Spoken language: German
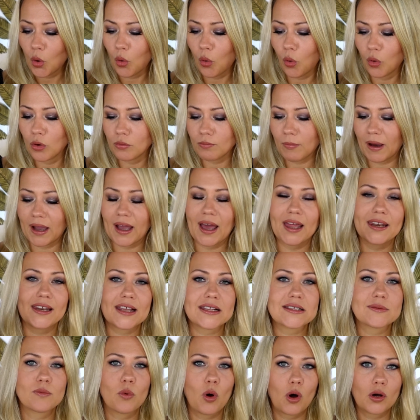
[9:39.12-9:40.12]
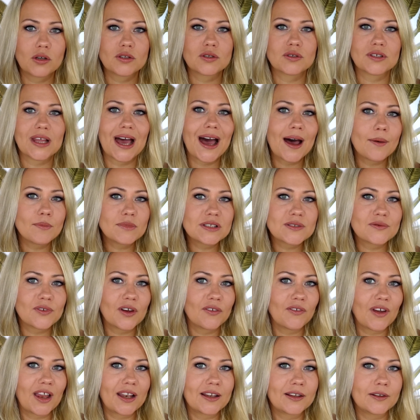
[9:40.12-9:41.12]
und man kann das morgens und abends
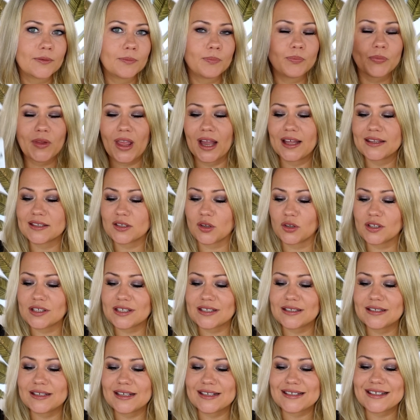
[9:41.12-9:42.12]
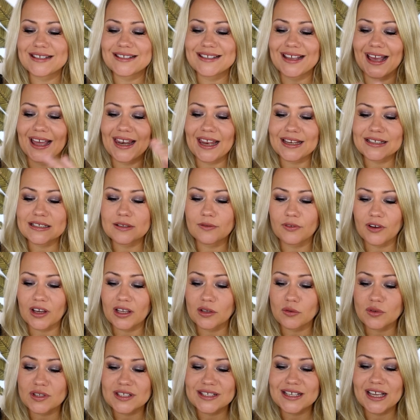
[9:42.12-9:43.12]
verwenden. Ansonsten ist es relativ
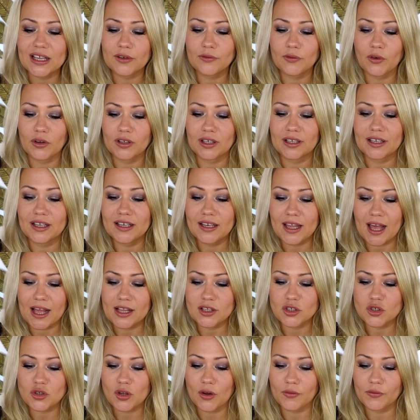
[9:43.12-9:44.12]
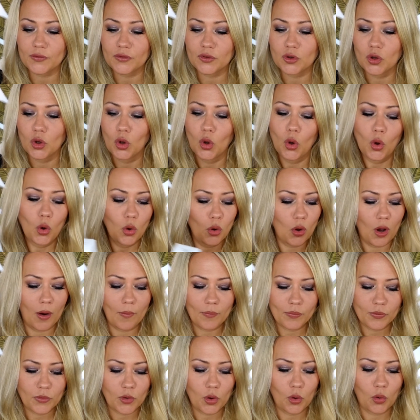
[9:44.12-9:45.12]
reduziert von den Inhaltsstoffen.
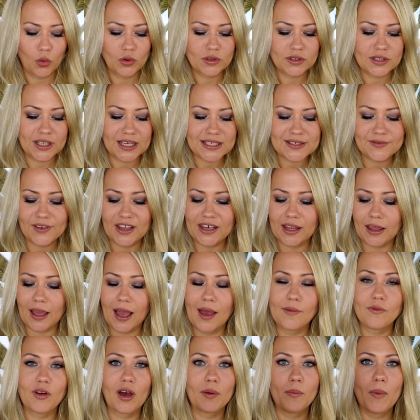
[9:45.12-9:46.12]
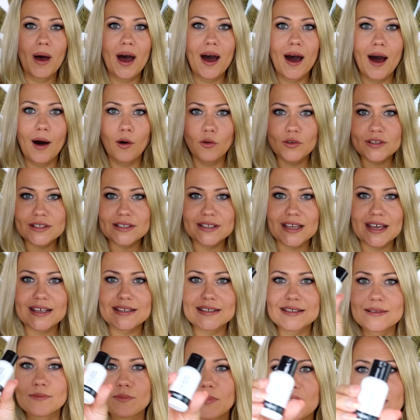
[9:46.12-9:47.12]
Ja, und das werde ich einfach mal
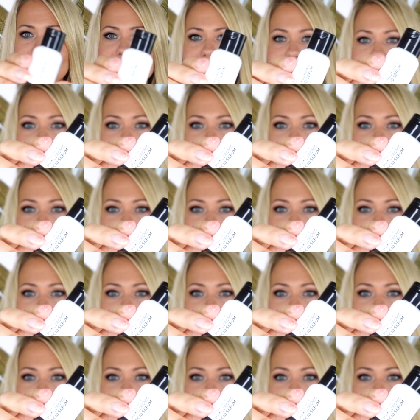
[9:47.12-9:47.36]
austesten, bin ich